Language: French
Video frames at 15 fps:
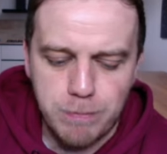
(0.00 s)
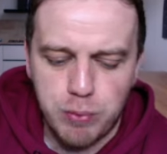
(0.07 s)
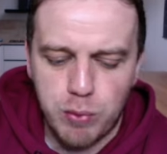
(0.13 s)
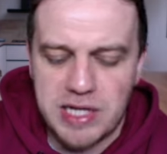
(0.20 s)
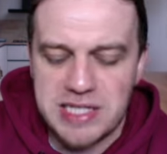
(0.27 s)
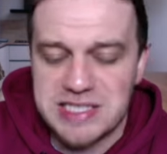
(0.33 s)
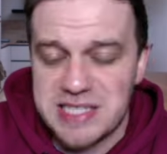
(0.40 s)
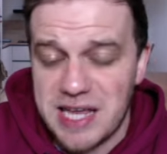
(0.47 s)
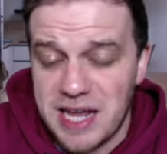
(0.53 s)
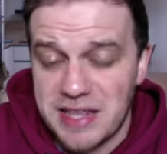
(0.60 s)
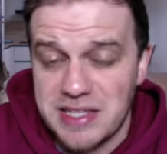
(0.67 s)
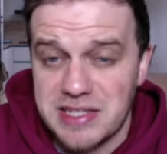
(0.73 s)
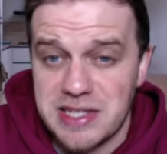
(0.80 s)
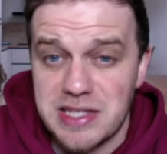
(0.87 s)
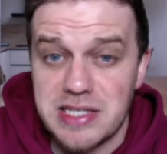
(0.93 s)
pour la
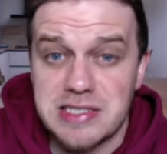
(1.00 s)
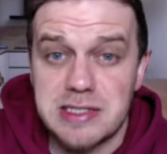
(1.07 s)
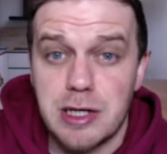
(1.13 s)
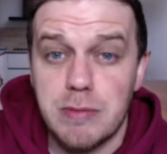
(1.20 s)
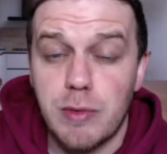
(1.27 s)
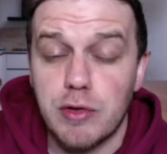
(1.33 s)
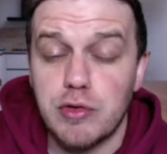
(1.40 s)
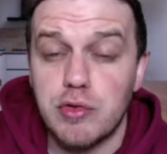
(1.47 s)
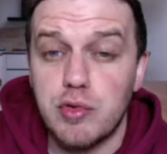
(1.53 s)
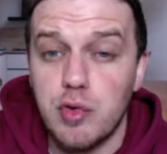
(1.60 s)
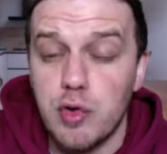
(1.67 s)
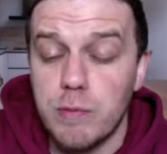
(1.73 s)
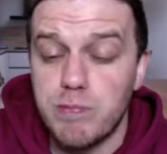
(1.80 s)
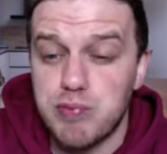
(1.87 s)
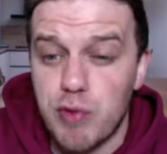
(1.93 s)
Salernitana, seulement
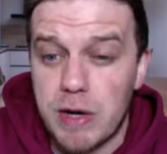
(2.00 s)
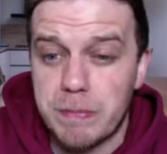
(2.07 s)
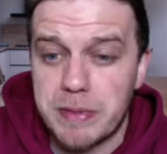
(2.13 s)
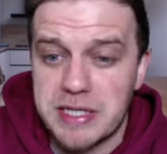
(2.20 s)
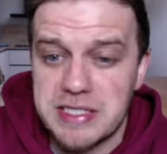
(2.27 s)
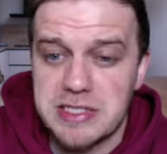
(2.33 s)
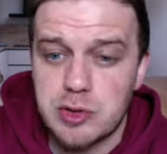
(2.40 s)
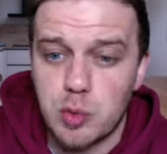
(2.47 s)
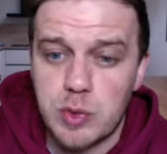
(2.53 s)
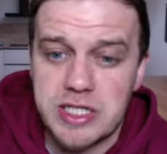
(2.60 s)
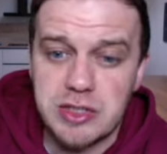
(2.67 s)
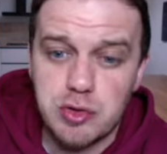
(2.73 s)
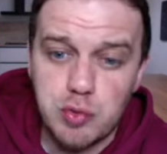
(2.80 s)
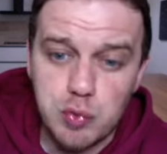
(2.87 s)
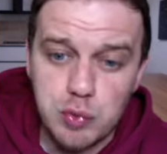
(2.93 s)
deux points pris sur les
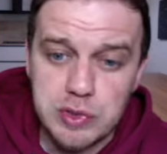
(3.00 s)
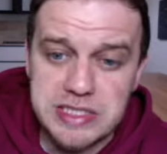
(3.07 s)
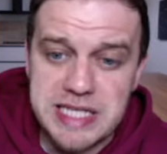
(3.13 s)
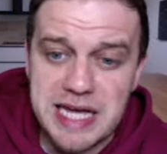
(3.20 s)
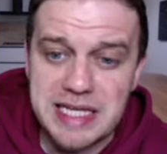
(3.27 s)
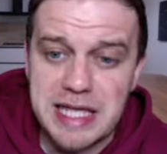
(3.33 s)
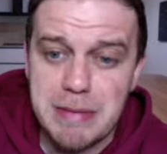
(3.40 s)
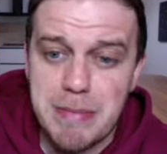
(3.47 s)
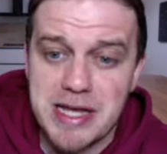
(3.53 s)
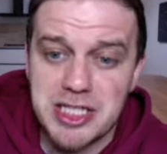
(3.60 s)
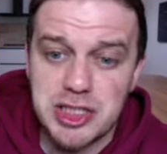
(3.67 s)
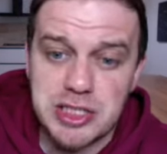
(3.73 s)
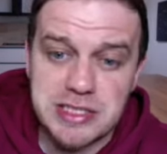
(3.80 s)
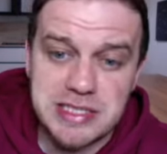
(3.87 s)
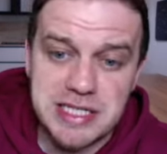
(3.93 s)
12 derniers matchs.
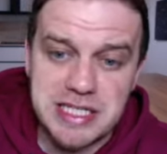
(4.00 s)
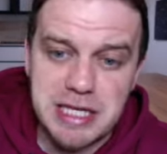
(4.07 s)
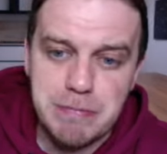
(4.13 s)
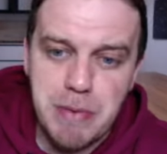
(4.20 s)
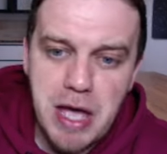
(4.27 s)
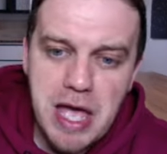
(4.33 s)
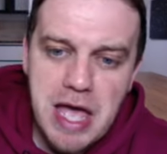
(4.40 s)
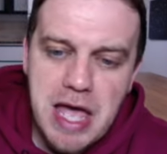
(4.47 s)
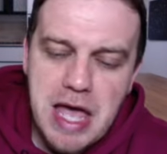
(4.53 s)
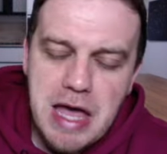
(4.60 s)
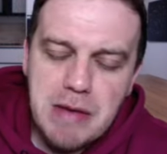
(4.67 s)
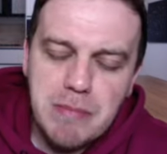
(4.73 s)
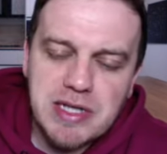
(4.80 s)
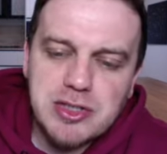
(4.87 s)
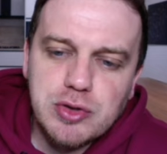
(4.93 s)
Cette équipe
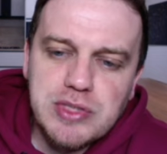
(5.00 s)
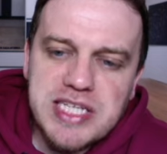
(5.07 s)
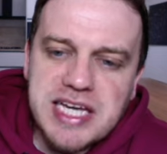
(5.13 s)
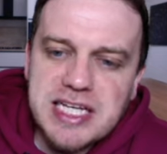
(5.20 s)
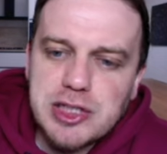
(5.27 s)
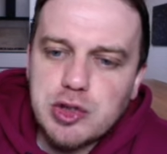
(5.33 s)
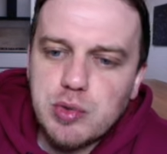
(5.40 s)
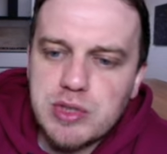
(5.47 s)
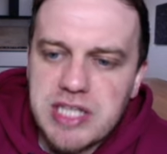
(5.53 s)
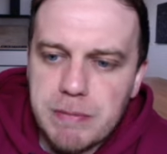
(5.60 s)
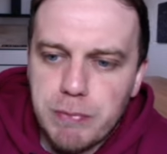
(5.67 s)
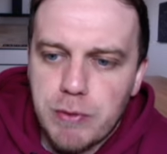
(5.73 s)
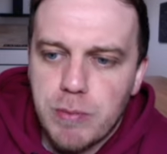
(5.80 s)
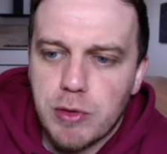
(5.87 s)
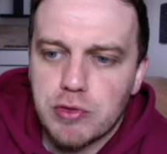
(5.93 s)
bah, se dirige tout
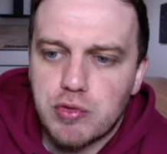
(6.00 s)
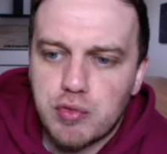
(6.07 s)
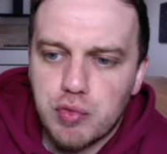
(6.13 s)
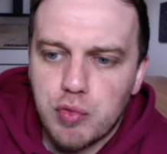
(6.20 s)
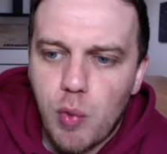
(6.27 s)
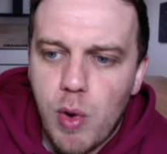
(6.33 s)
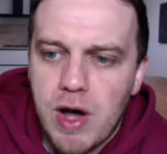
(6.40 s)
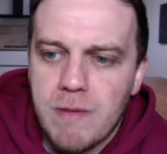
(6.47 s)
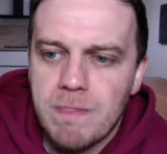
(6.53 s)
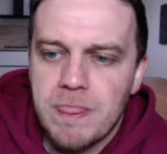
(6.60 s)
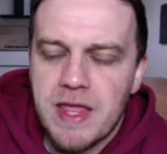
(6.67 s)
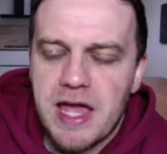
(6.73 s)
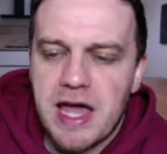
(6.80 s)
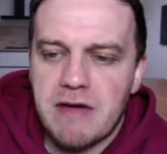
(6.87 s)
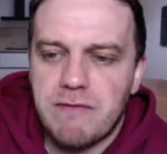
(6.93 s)
simplement tout droit
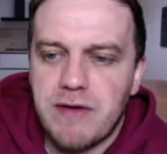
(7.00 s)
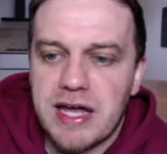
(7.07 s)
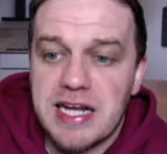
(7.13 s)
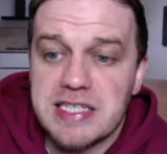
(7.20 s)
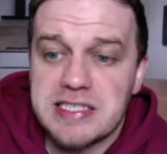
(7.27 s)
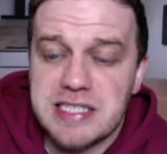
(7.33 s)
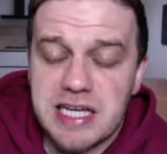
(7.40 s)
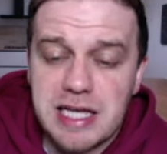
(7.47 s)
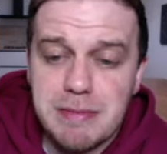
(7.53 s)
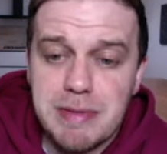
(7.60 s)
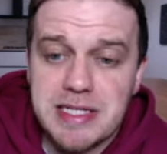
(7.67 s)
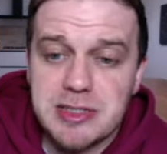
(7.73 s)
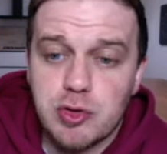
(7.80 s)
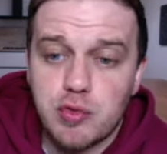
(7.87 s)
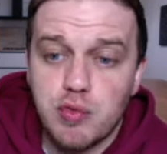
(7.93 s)
euh, vers la Série
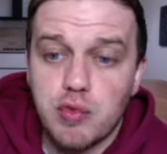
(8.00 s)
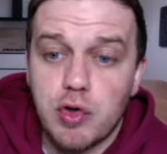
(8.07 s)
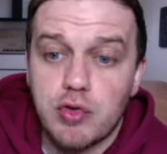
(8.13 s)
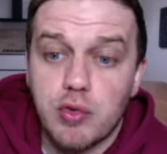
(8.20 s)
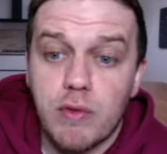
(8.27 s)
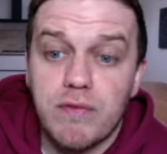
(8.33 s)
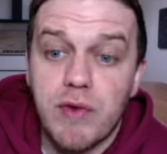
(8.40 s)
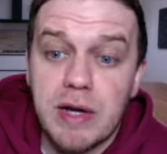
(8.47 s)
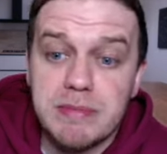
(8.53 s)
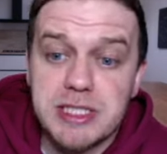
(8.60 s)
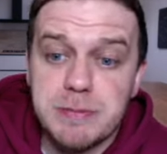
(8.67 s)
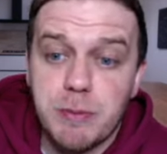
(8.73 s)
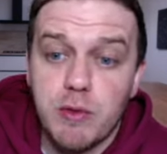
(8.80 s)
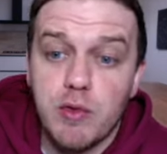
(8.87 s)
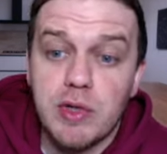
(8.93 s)
B, surtout quand on voit un petit
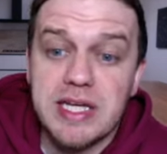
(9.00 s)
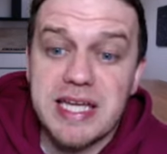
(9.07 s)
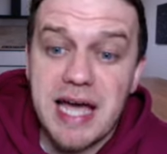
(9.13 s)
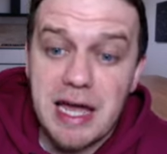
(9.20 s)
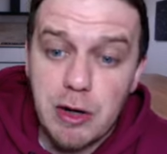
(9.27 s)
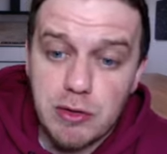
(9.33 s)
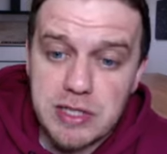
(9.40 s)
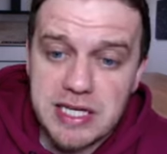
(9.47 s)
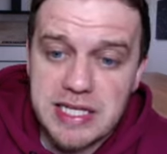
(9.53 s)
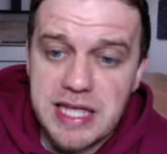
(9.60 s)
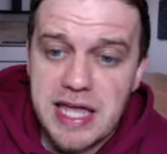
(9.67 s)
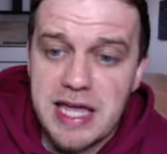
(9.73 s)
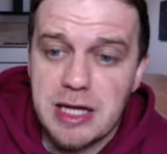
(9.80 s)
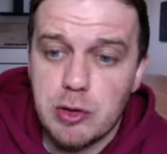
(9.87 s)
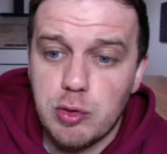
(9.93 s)
peu le
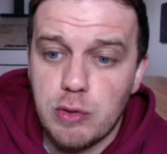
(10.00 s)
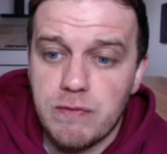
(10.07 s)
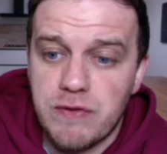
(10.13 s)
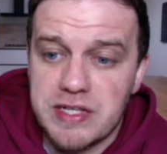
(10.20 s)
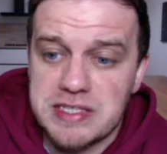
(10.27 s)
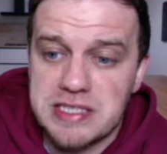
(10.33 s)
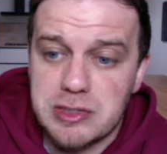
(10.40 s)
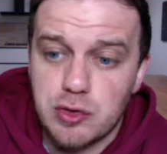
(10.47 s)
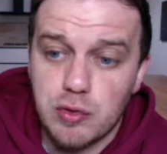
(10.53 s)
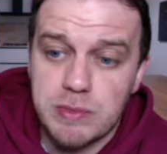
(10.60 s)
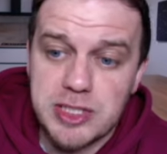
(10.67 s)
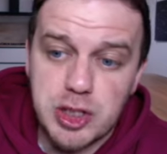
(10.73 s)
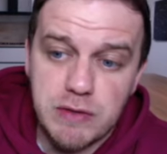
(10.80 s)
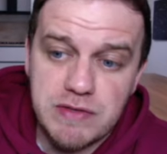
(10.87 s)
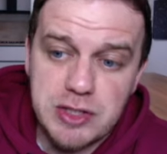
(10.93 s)
calendrier de fin de saison,
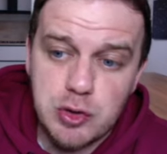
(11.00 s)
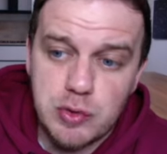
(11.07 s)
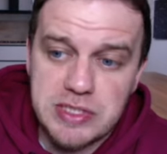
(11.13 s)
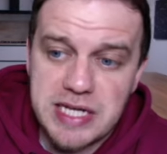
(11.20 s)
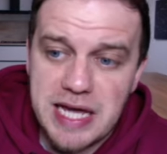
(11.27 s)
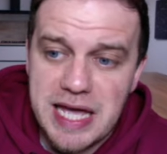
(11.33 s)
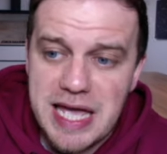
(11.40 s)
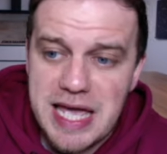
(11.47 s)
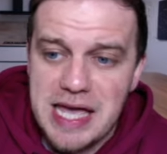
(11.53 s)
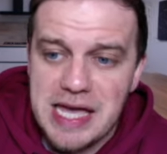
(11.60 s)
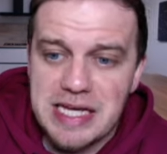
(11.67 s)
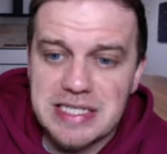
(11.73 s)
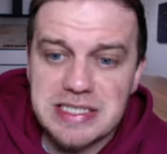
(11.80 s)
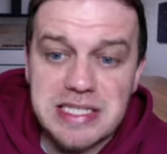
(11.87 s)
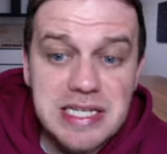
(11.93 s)
mais j'ai envie de te dire,
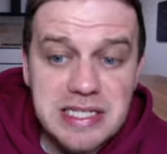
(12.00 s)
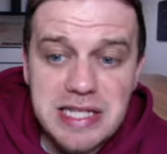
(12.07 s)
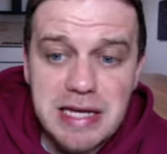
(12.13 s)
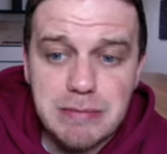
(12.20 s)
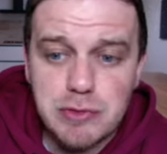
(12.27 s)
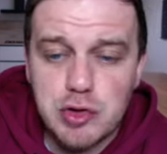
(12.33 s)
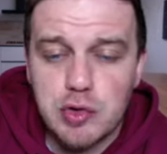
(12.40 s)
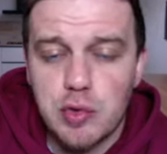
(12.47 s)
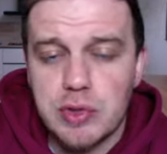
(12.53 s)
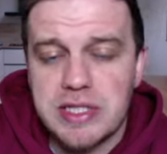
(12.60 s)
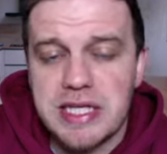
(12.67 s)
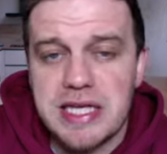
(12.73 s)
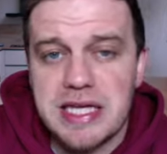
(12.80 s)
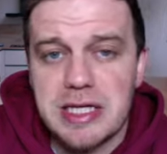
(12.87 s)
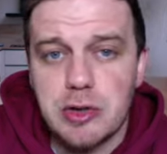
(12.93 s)
c'est idem du
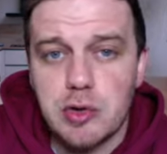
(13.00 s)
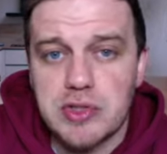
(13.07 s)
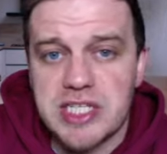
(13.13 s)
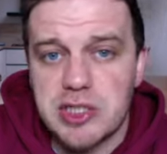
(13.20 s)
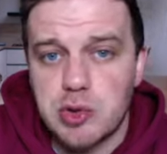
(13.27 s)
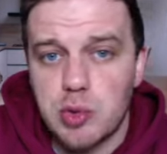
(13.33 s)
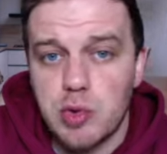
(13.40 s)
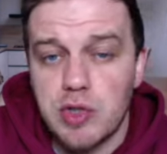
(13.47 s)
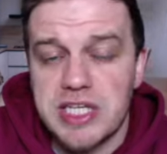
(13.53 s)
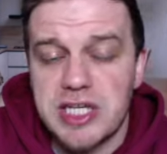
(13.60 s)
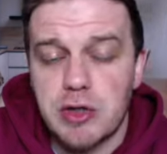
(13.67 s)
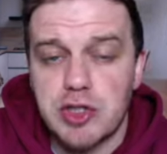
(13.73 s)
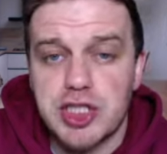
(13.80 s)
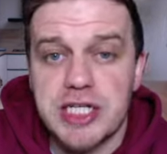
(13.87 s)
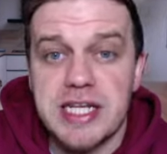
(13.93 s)
côté de Sassuolo qui
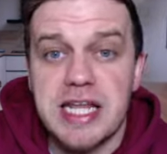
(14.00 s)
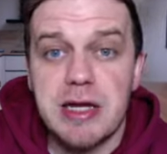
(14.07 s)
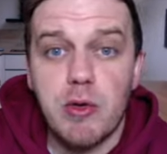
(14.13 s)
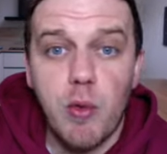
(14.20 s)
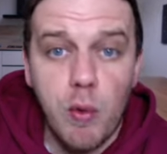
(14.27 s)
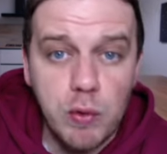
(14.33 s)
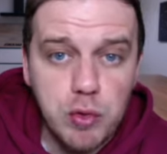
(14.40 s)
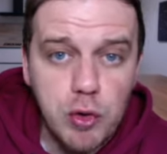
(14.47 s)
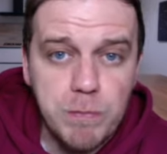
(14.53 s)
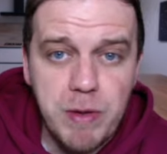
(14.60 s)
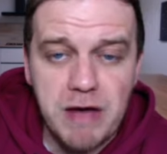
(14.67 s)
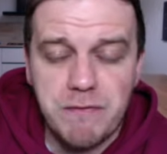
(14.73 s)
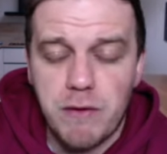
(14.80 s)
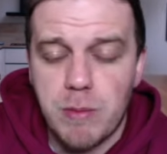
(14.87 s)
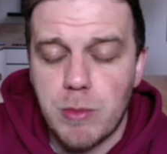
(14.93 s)
enchaîne les
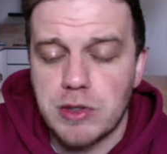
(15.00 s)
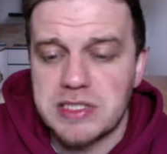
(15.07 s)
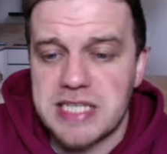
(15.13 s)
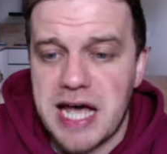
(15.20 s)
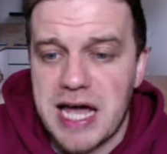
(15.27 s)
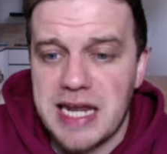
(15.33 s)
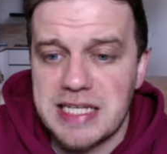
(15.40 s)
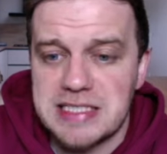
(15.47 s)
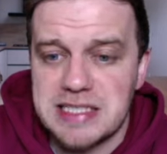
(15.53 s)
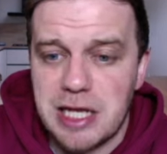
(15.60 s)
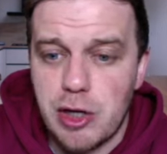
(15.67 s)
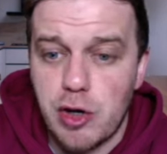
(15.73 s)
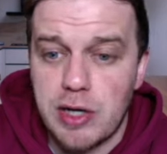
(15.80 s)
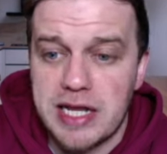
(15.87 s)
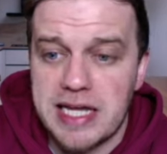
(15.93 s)
contre-performances à l'extérieur.